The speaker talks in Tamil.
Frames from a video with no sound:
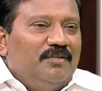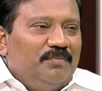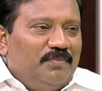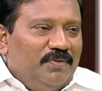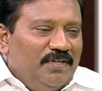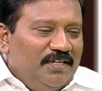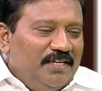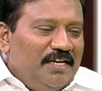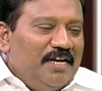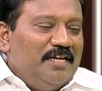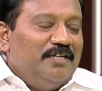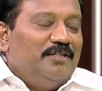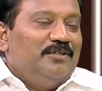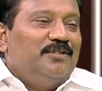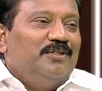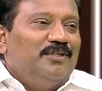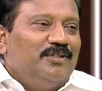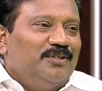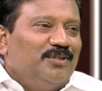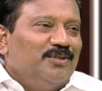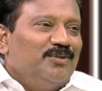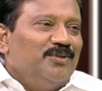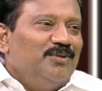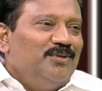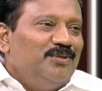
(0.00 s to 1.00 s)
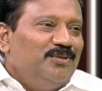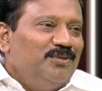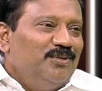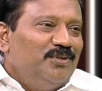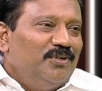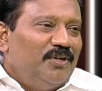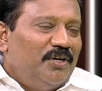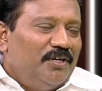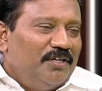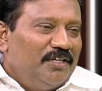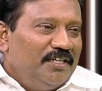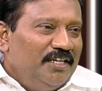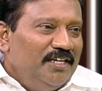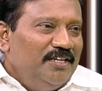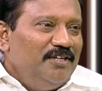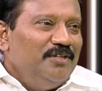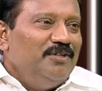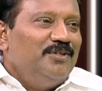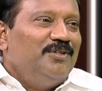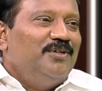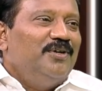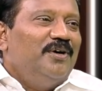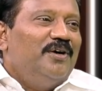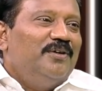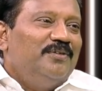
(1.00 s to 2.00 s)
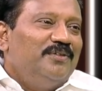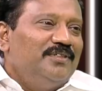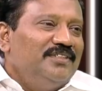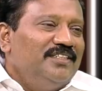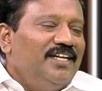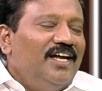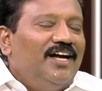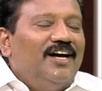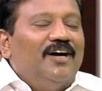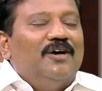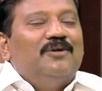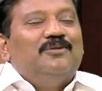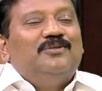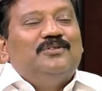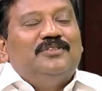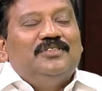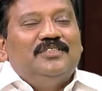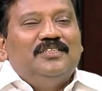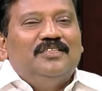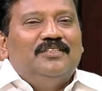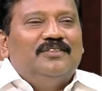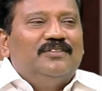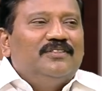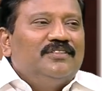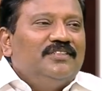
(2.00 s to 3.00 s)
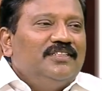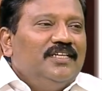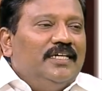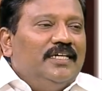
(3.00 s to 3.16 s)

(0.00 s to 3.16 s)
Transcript: இப்போ எடுக்கிறதுக்கும் இன்னுக்கும் அவர் தான் அவுட்டுங்க அவர்